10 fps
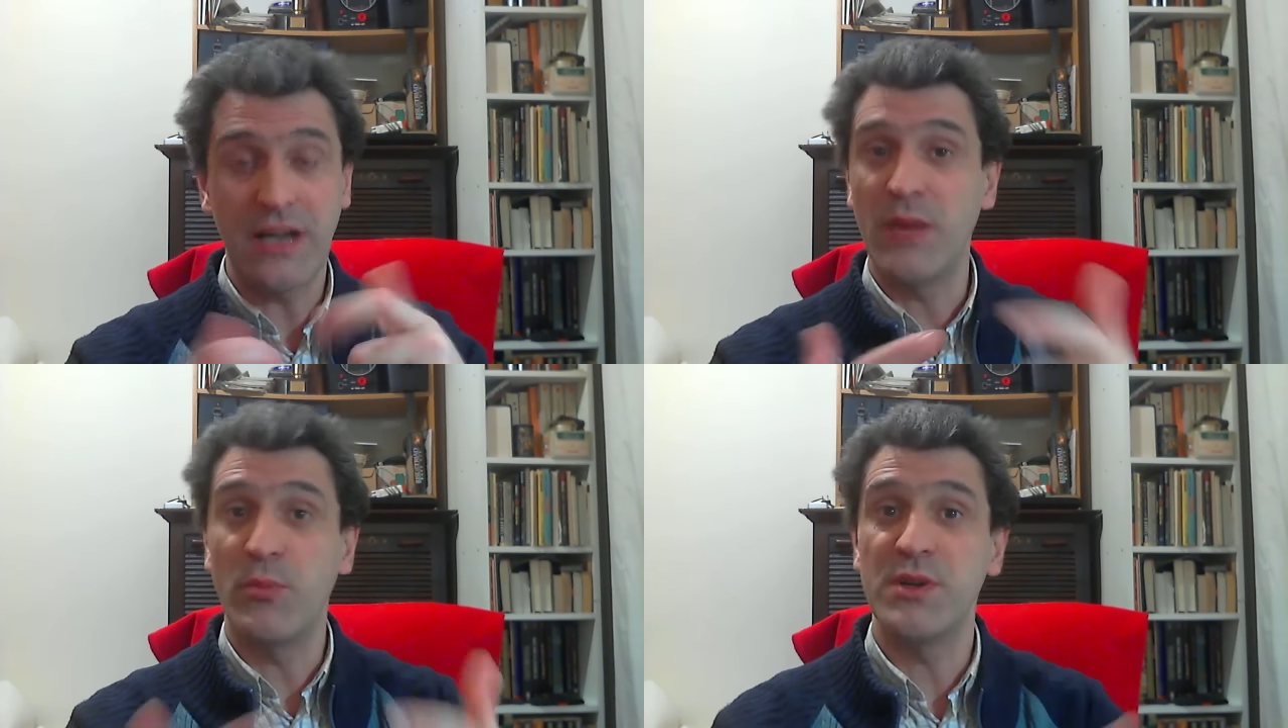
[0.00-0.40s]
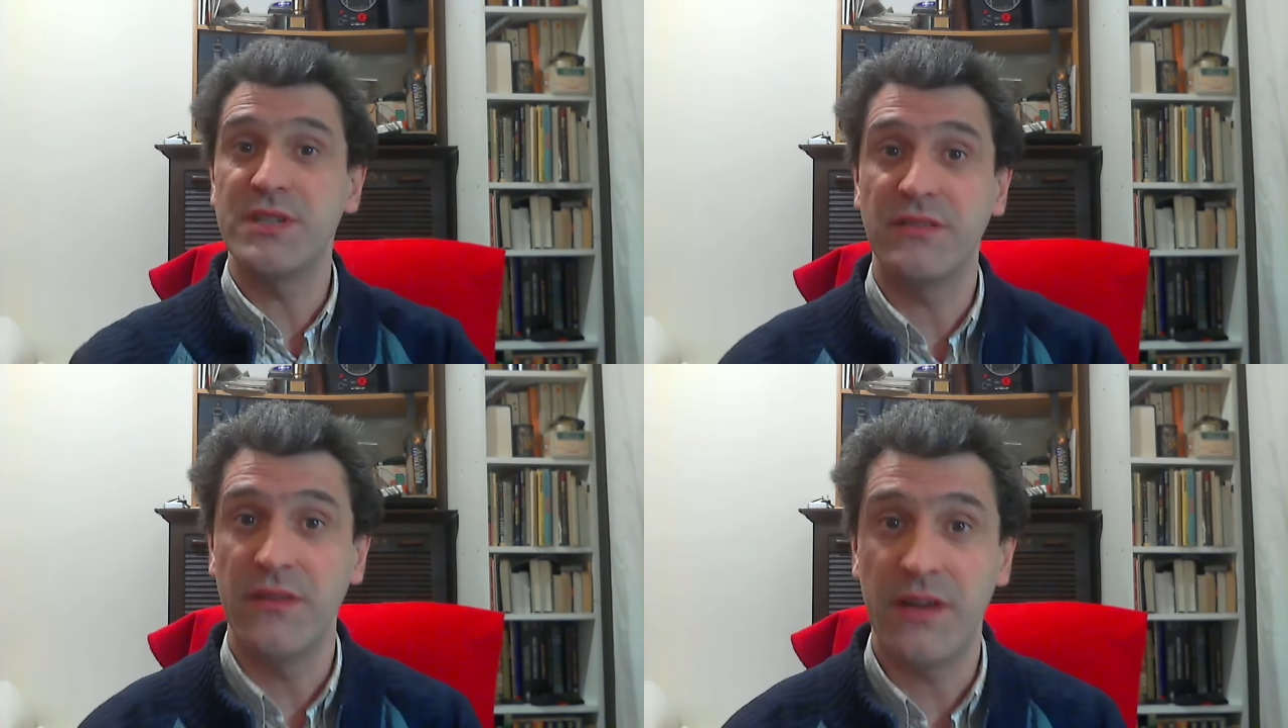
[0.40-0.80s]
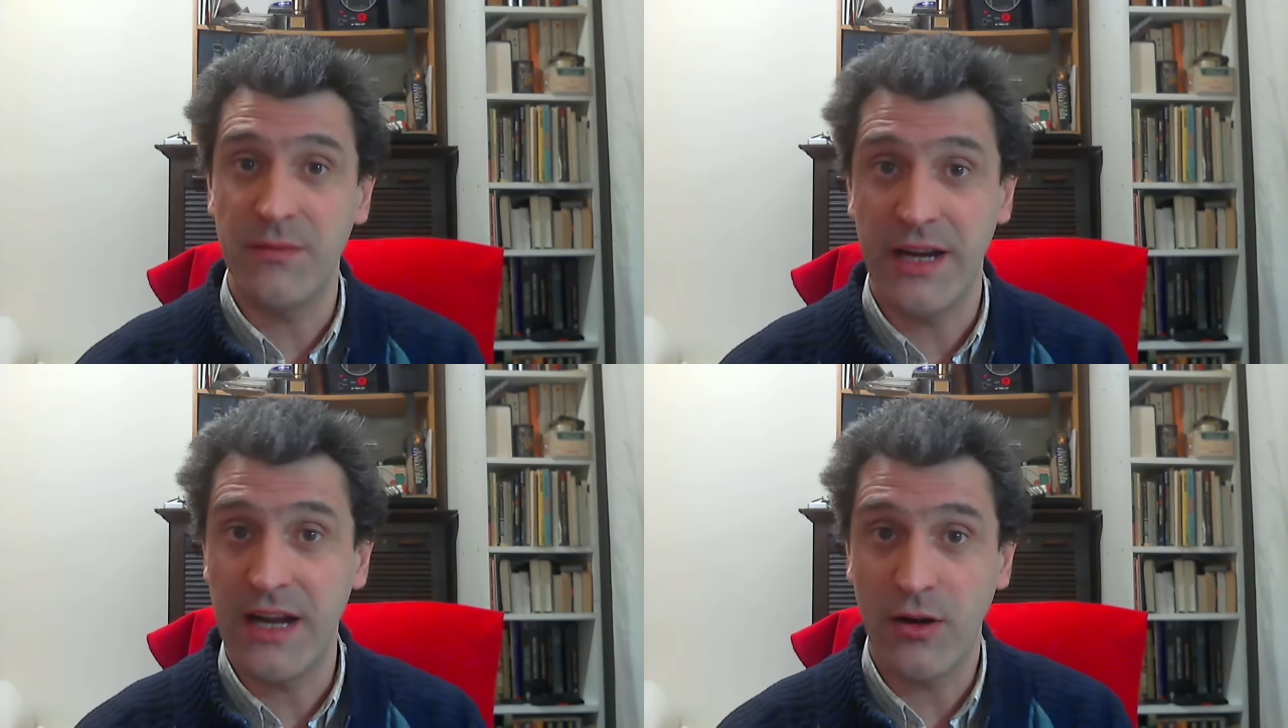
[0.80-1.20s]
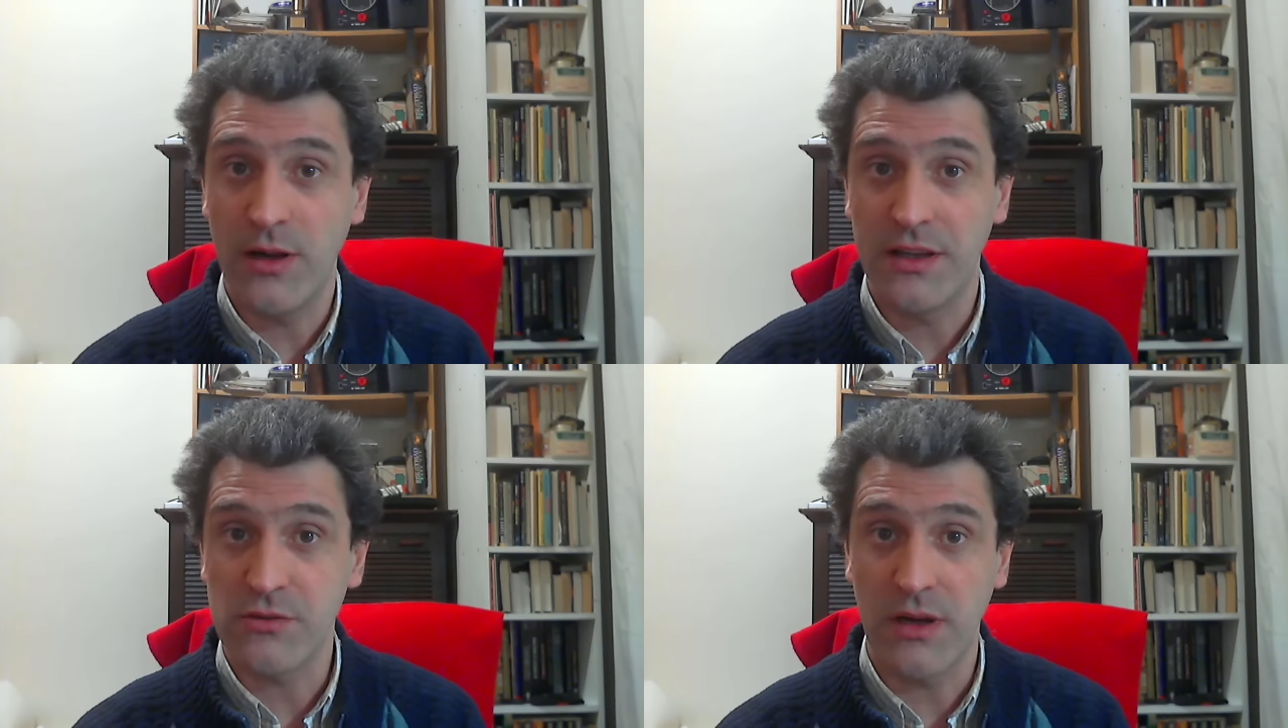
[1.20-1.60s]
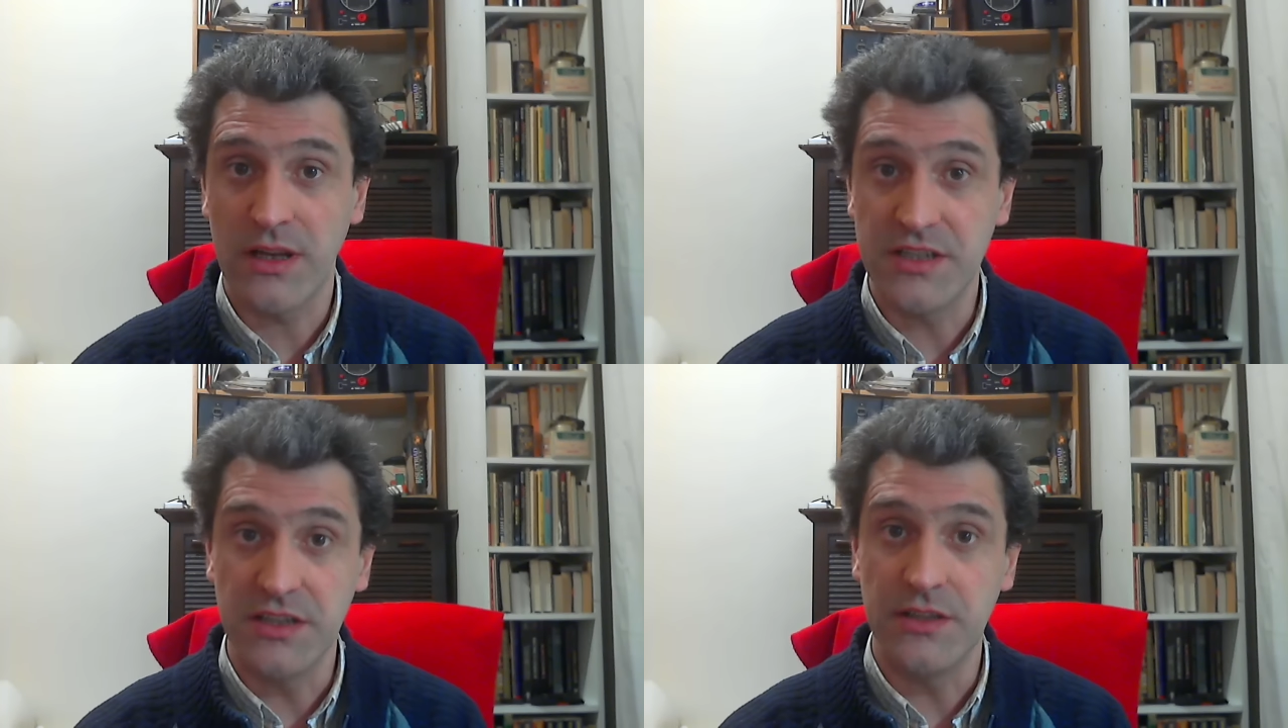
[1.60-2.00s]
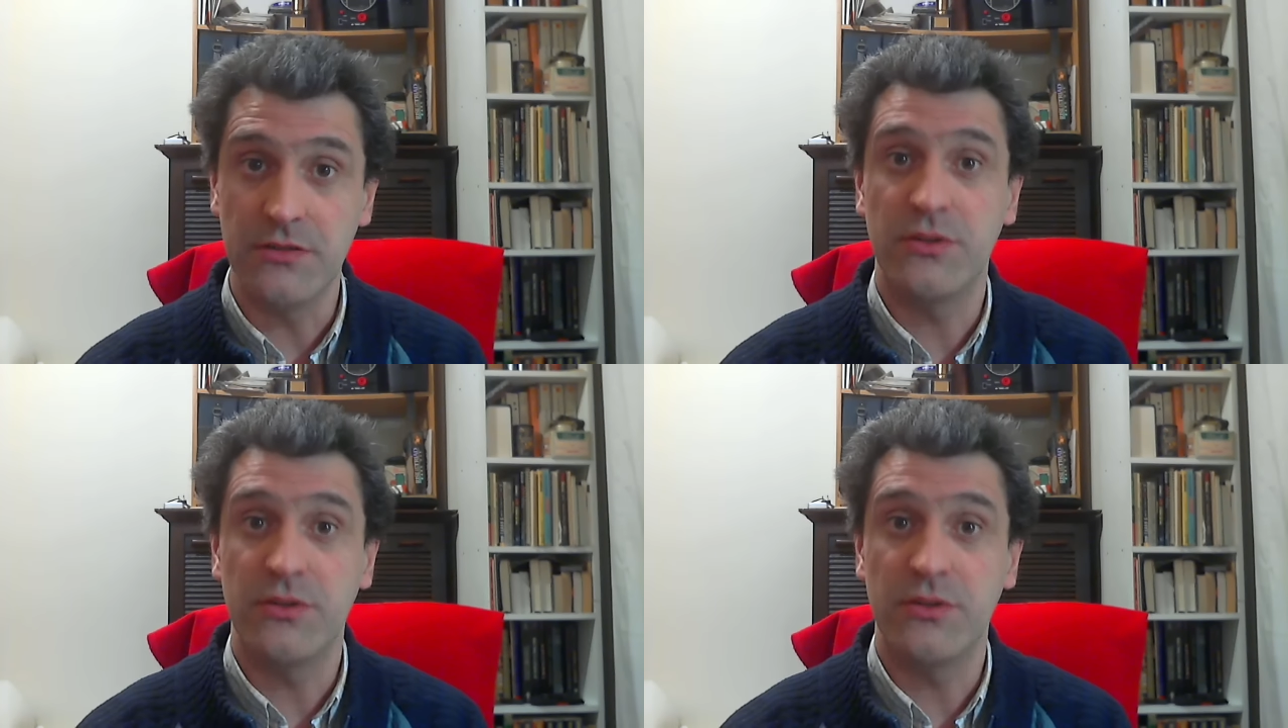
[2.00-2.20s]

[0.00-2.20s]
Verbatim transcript: al que puedes acceder de manera global de cualquier sitio.